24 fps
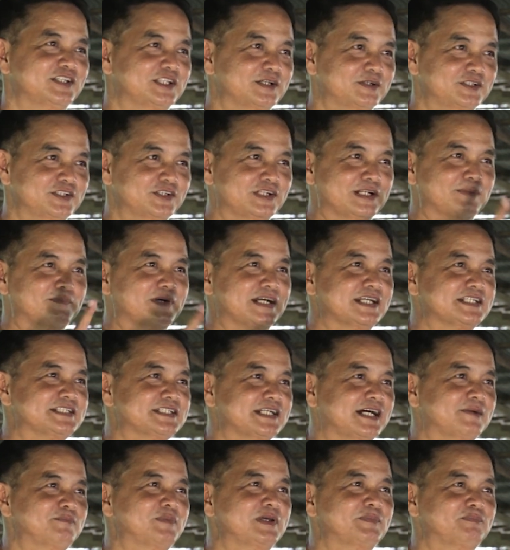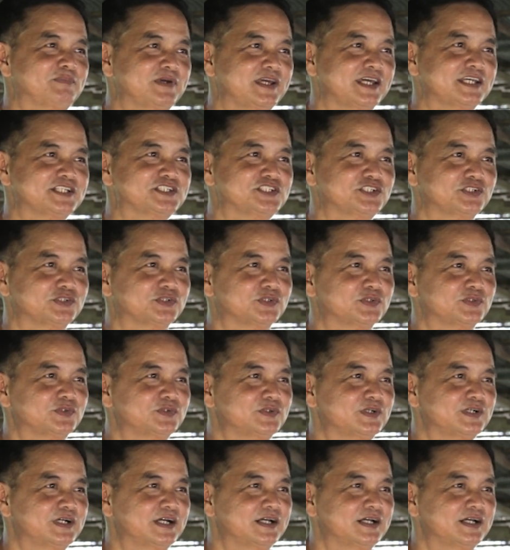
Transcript: Yun, yun ang mga isa, BPSU,